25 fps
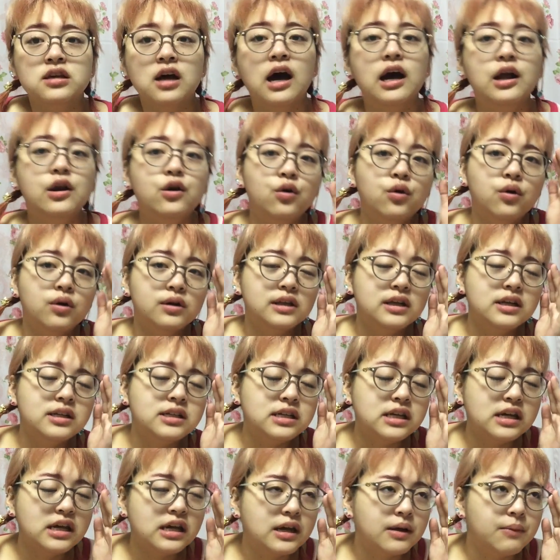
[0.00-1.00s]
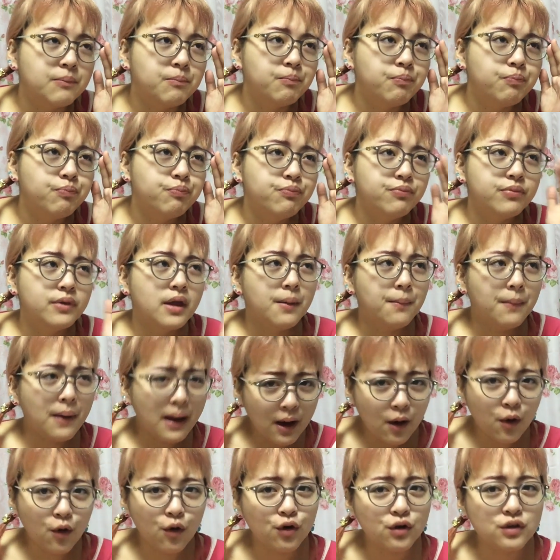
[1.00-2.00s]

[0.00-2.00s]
あの私生放